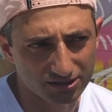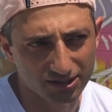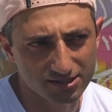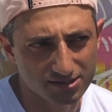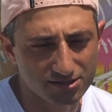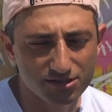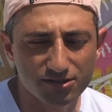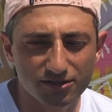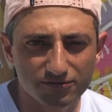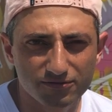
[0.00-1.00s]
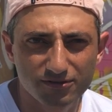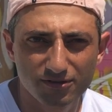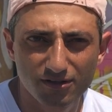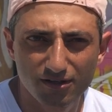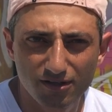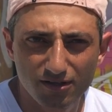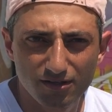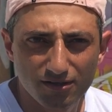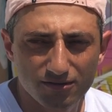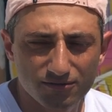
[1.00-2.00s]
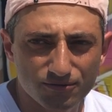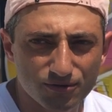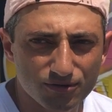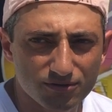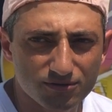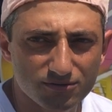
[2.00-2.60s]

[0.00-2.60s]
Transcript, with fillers: катается Ситников. Вот